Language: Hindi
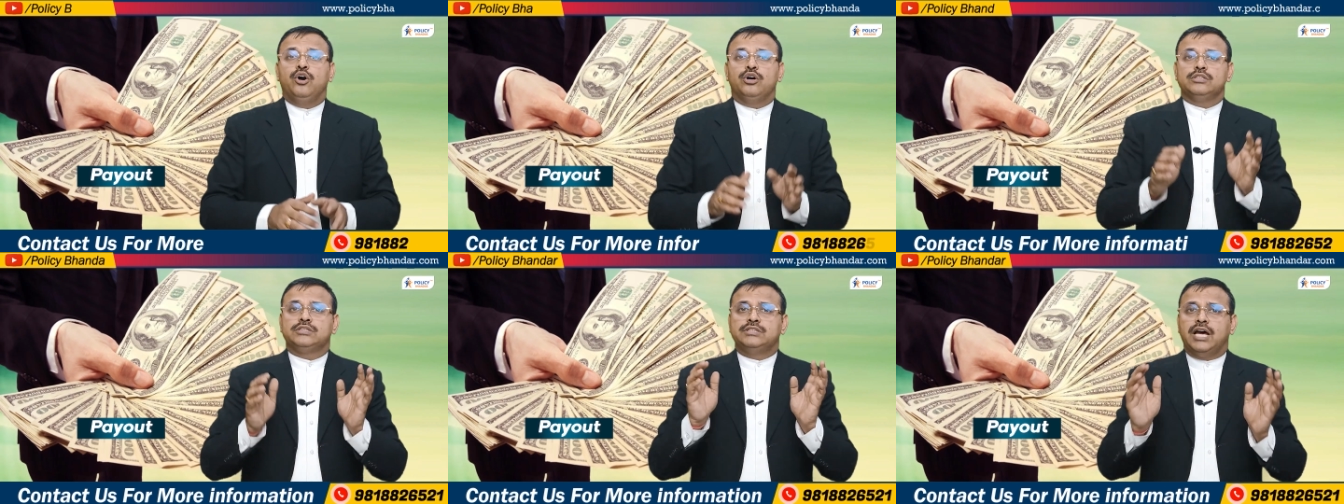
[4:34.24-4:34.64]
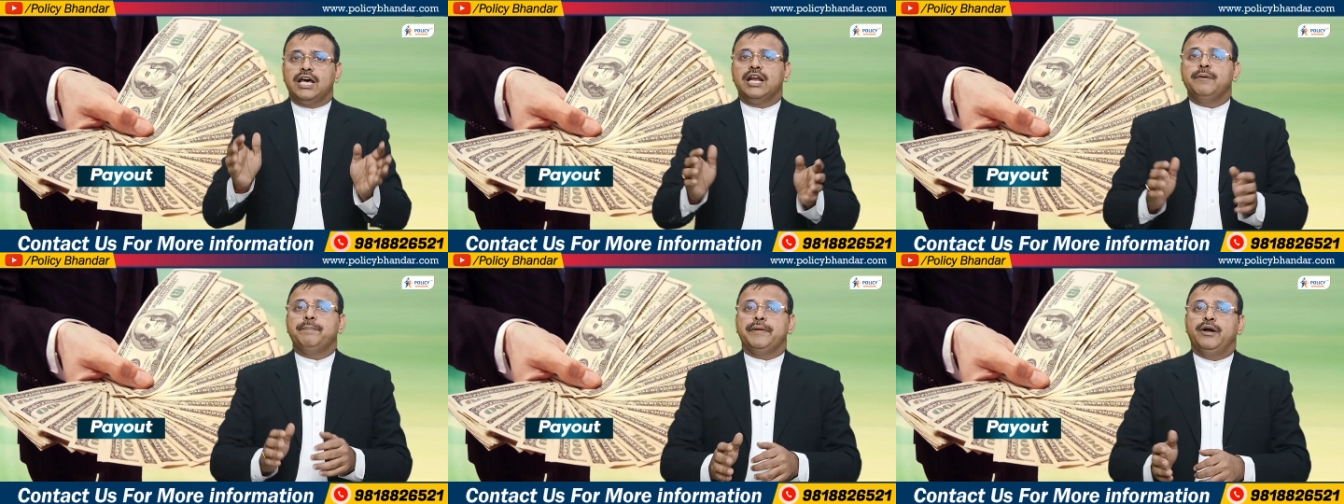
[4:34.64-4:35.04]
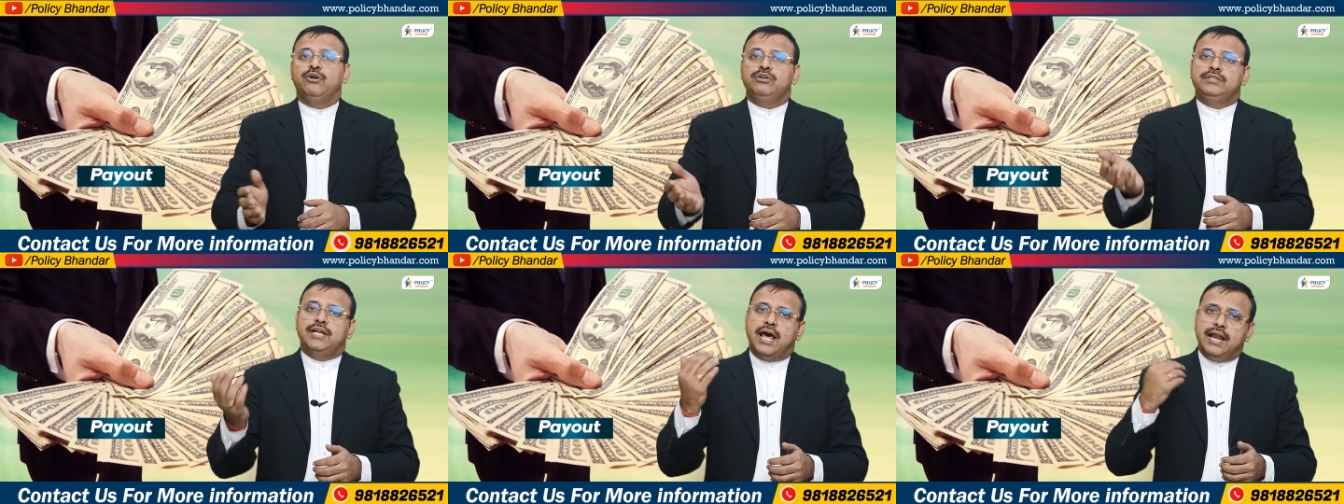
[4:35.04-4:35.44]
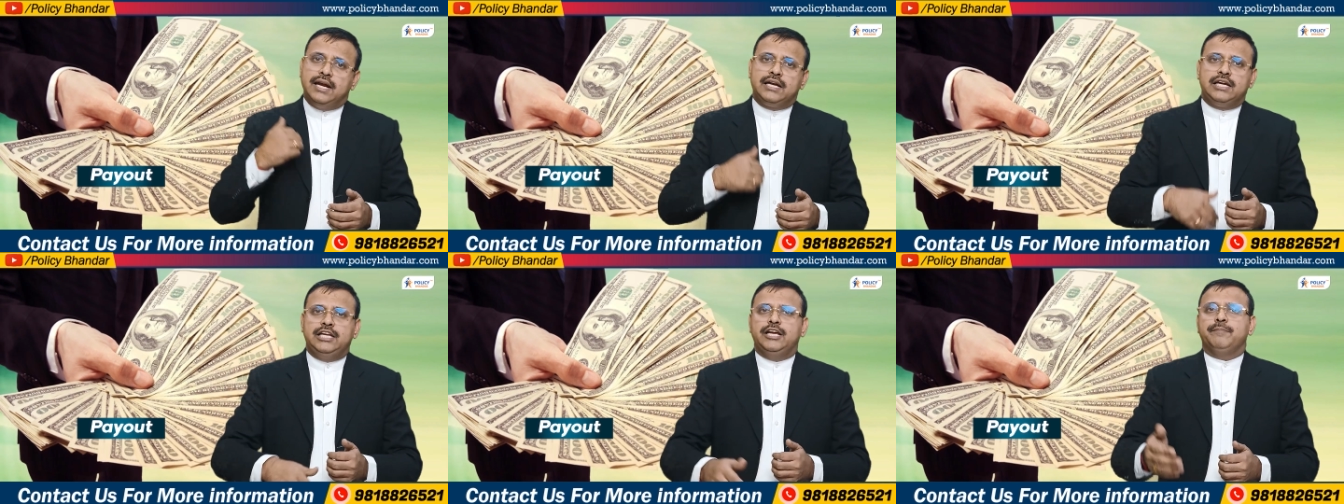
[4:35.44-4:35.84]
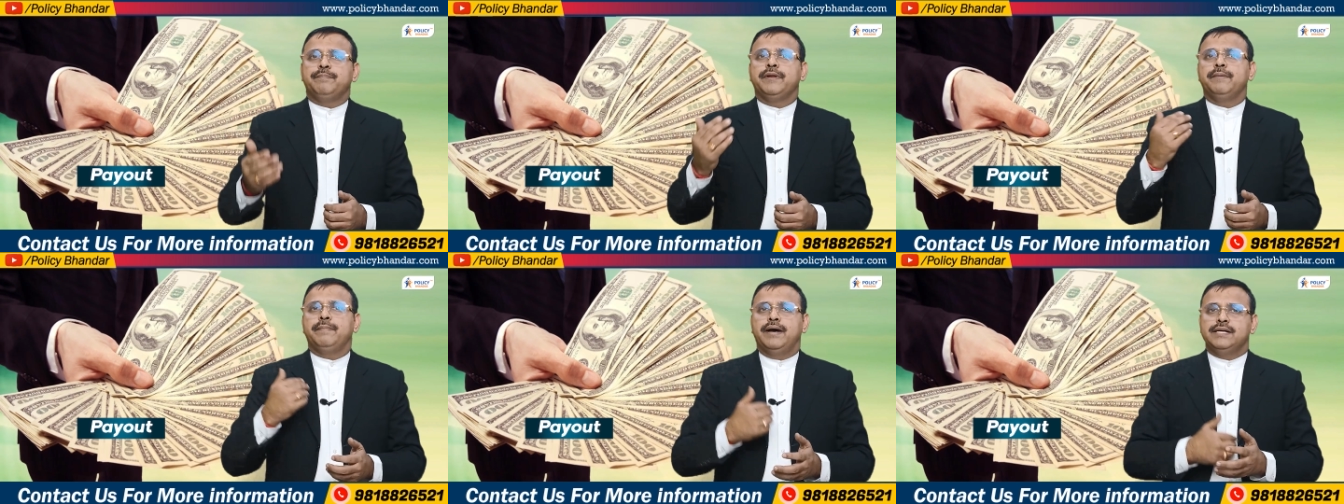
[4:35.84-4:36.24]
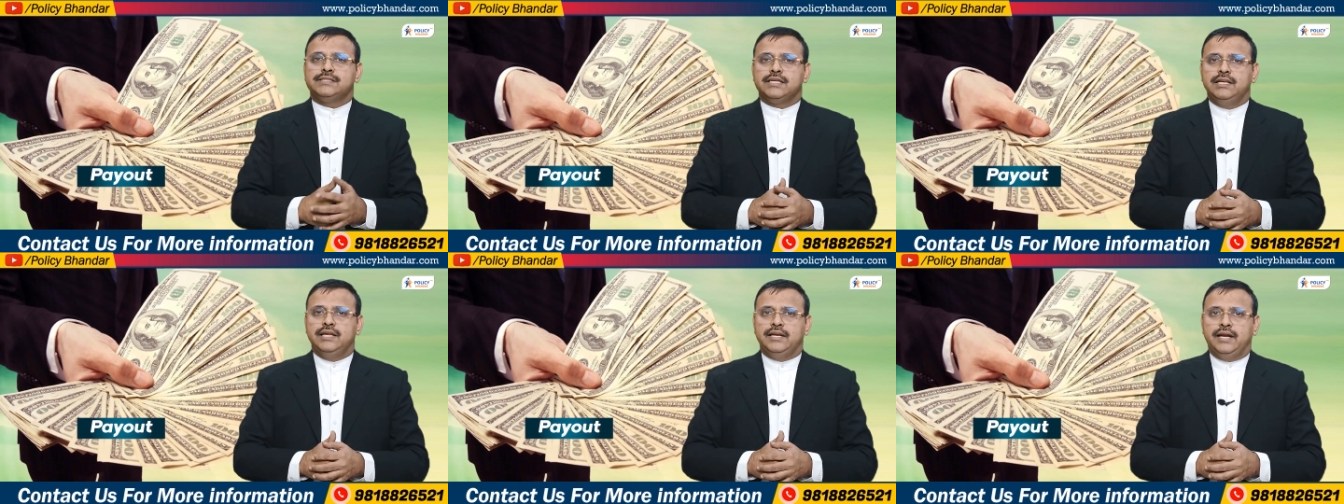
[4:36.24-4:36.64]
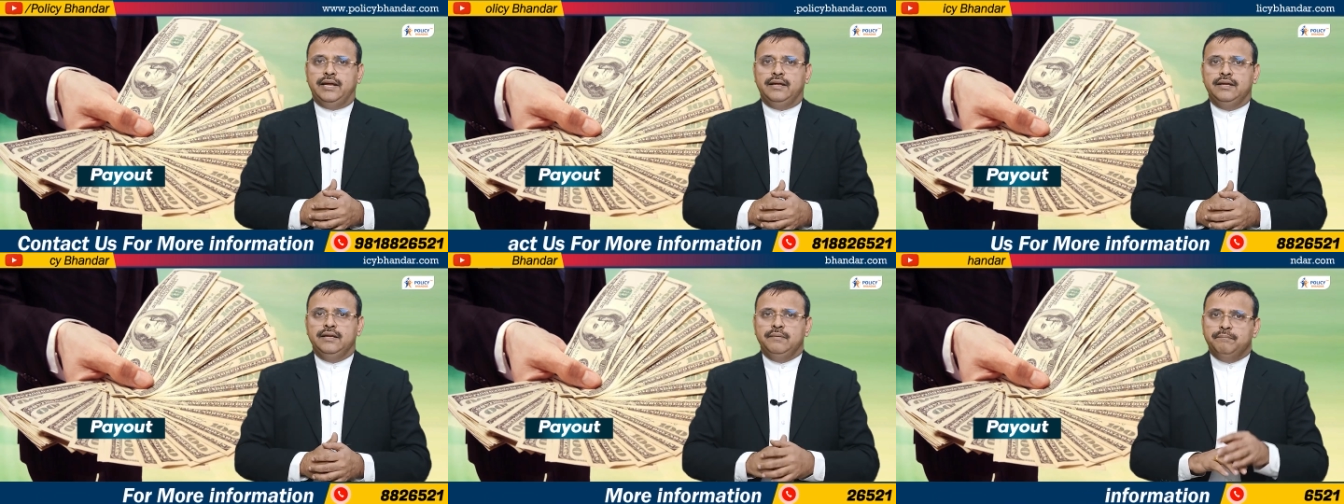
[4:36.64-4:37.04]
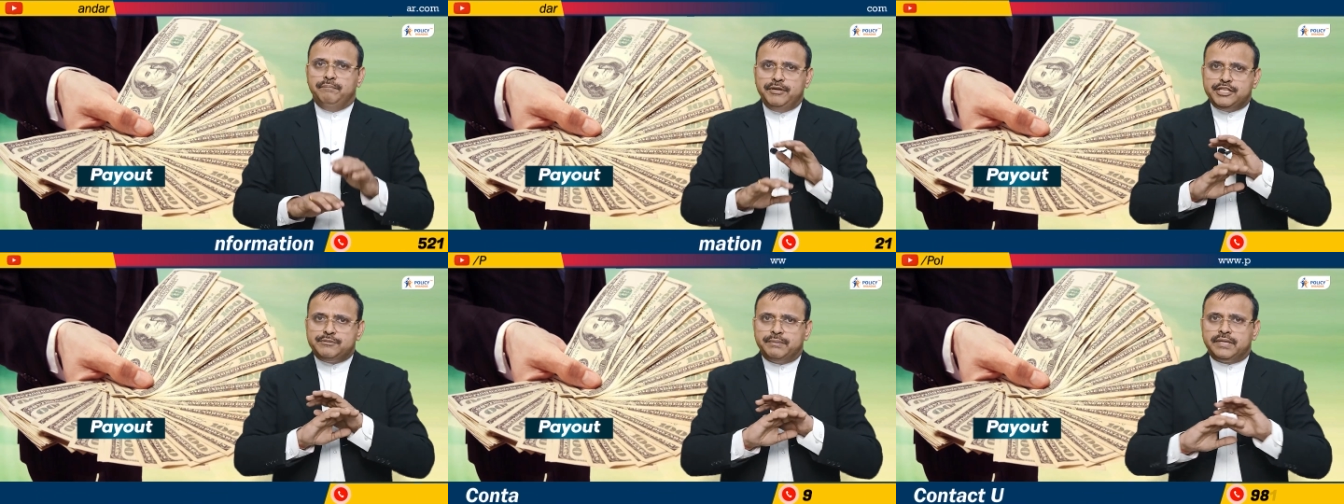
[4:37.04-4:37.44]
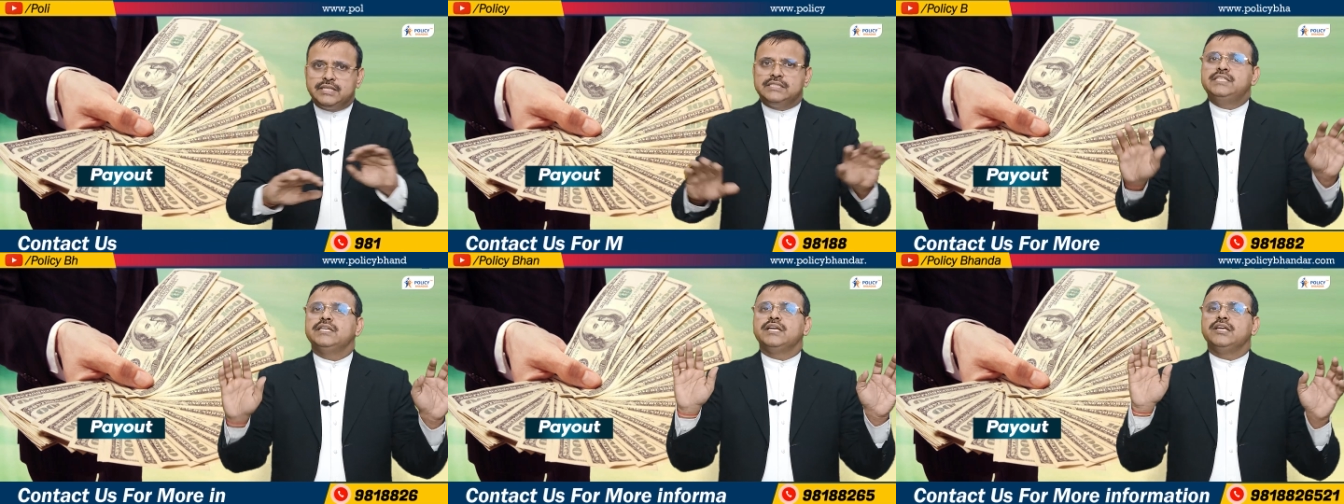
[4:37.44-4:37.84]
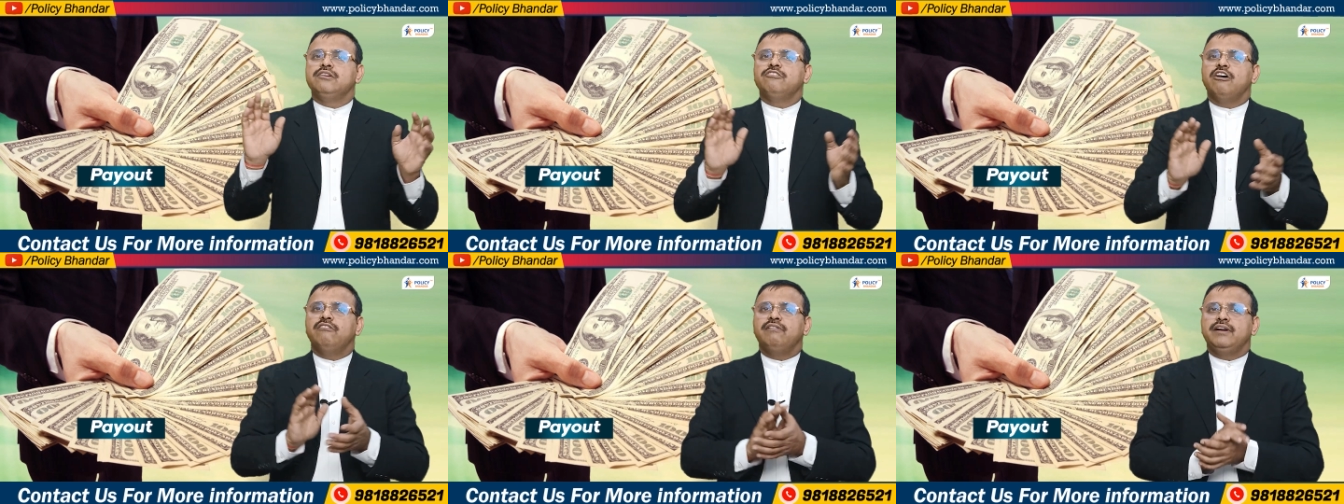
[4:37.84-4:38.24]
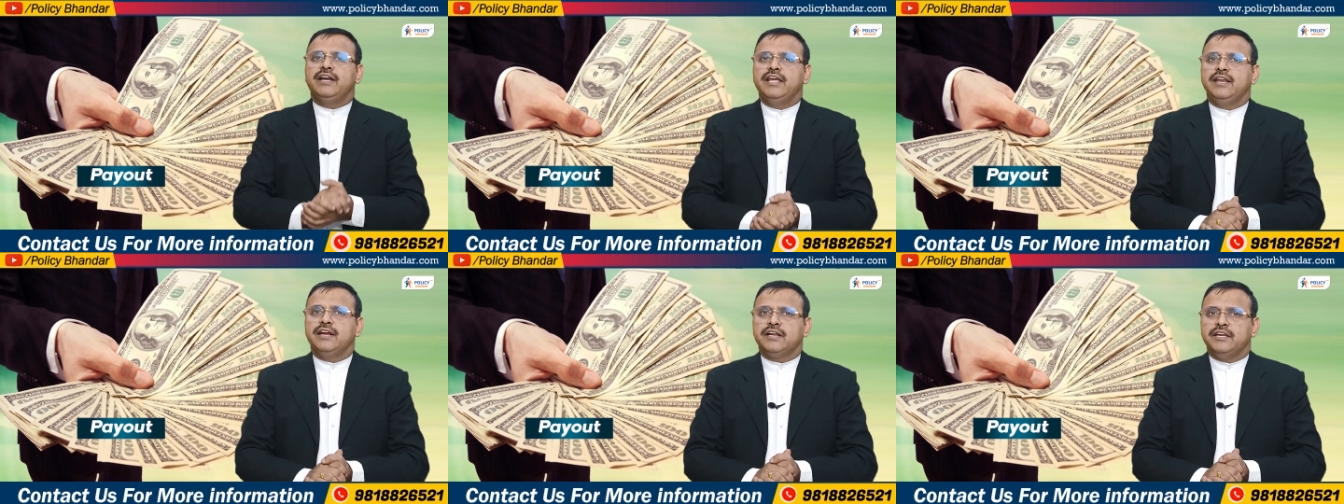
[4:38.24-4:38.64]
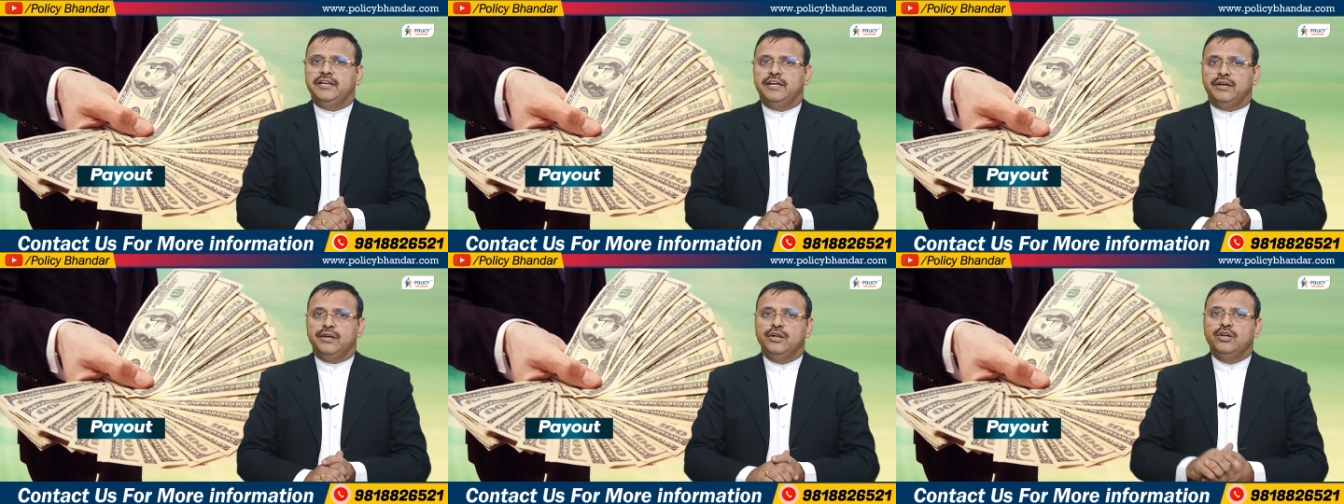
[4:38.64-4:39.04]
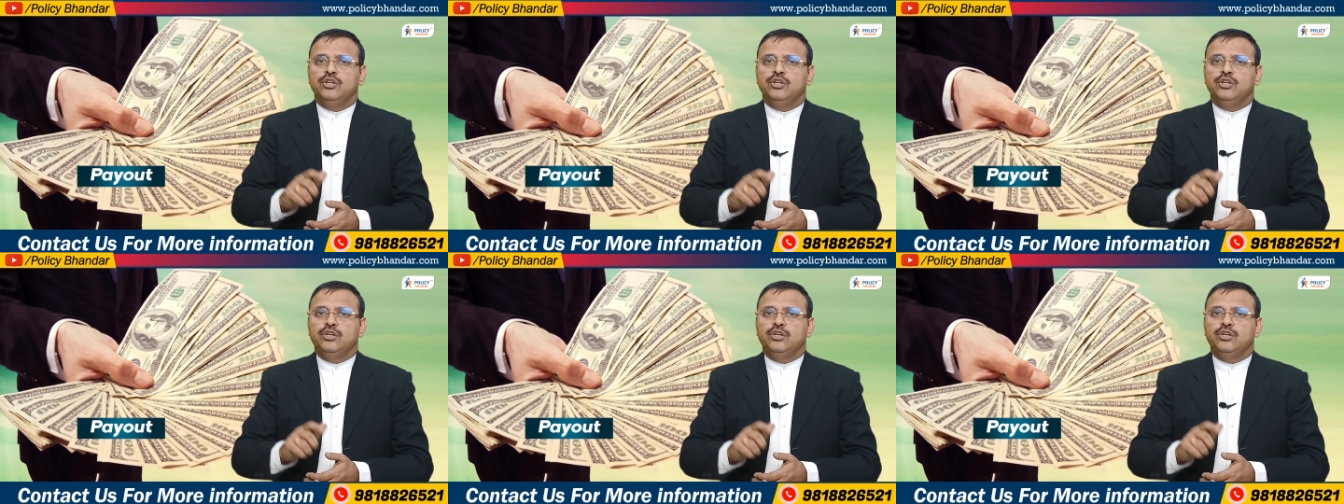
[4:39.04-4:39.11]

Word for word: और सारा पे डायरेक्टली अपने पास ही लेना है बीच में किसी की इन्वॉल्वमेंट नहीं रखनी है